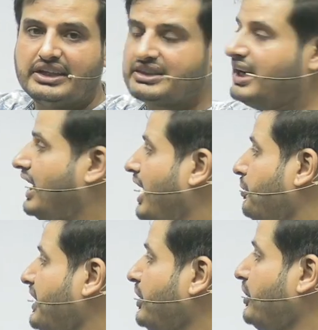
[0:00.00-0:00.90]
का अपने
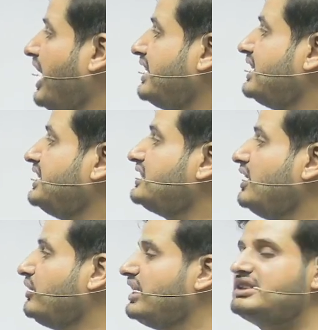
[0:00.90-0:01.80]
को याद किसका
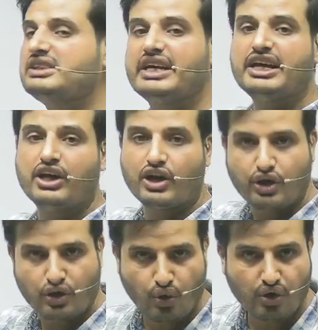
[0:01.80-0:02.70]
होना चाहिए
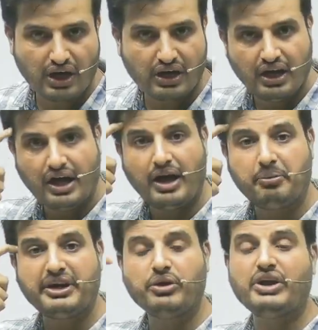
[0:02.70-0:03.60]
नो का अपने
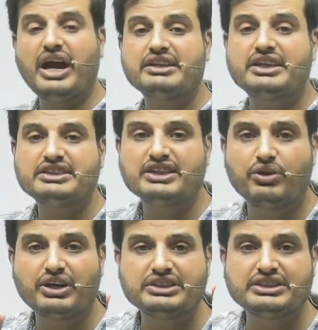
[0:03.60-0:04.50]
को याद किसका होना
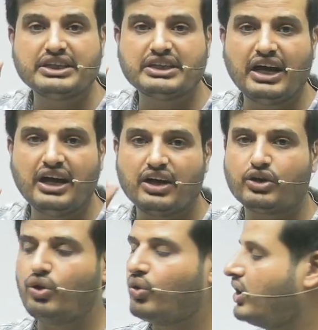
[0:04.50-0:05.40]
चाहिए था
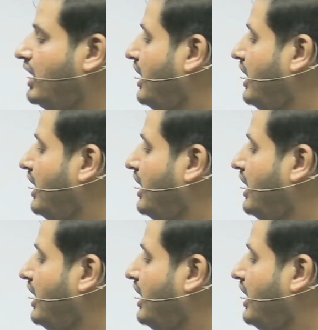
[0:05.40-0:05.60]
नो का